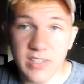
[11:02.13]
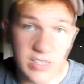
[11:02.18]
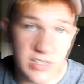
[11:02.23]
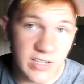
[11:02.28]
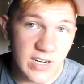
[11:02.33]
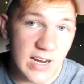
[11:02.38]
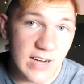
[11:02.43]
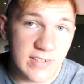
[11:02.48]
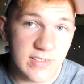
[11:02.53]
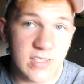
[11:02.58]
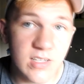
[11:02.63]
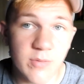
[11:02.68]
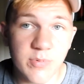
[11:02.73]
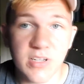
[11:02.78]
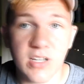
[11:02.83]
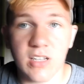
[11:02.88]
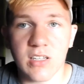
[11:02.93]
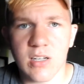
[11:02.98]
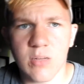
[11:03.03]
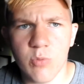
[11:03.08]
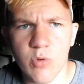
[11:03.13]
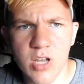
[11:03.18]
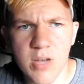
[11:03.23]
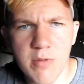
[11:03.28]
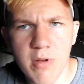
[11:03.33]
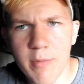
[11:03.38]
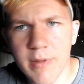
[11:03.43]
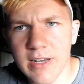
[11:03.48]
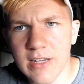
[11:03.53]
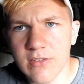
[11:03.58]
takich reakcji, na przykład jak moja
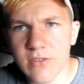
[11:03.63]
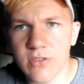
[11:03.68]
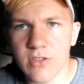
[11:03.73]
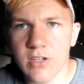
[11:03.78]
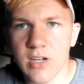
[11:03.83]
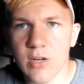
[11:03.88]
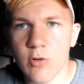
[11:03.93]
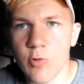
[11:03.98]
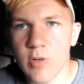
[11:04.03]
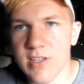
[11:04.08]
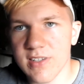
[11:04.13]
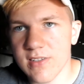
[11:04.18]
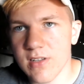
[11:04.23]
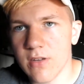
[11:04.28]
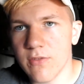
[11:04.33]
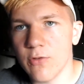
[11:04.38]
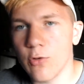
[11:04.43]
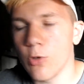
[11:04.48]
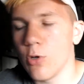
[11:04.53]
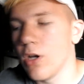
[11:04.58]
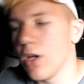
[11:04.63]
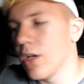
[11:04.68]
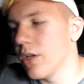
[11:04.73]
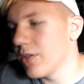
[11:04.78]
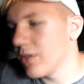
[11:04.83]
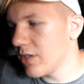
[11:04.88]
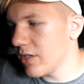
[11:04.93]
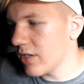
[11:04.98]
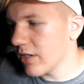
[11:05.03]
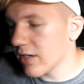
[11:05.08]
mama na coś reaguje znowu,
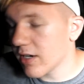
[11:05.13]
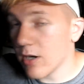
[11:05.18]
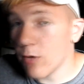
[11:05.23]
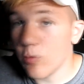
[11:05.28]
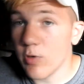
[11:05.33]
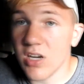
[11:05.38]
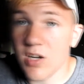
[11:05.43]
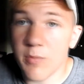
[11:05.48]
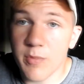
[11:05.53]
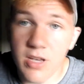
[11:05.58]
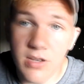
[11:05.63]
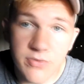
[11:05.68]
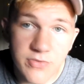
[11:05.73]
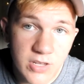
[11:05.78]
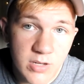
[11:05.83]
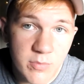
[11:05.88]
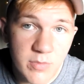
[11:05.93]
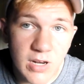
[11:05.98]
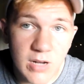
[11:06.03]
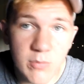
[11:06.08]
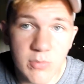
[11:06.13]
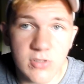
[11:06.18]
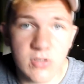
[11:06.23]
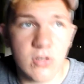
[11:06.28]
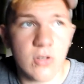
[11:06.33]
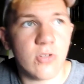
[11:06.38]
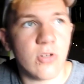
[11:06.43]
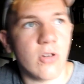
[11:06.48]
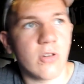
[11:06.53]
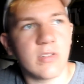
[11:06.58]
czyli reaguje na moje filmy albo
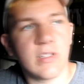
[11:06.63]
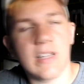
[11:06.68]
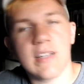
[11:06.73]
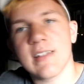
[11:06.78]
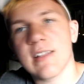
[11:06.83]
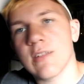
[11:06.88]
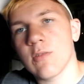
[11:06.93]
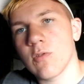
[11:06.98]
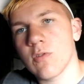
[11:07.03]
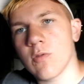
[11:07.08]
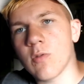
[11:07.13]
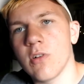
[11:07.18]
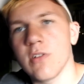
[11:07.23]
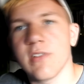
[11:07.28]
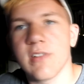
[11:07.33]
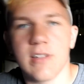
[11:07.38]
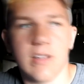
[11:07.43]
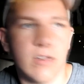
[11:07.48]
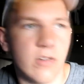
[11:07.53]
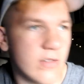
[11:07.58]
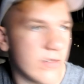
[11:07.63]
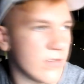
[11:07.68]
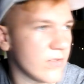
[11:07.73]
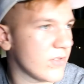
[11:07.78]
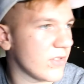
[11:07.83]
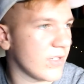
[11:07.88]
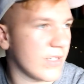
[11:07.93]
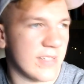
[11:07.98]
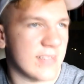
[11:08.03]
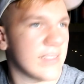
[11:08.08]
coś, o teraz zaszło słońce na koniec
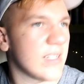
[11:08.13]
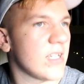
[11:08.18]
odcinka,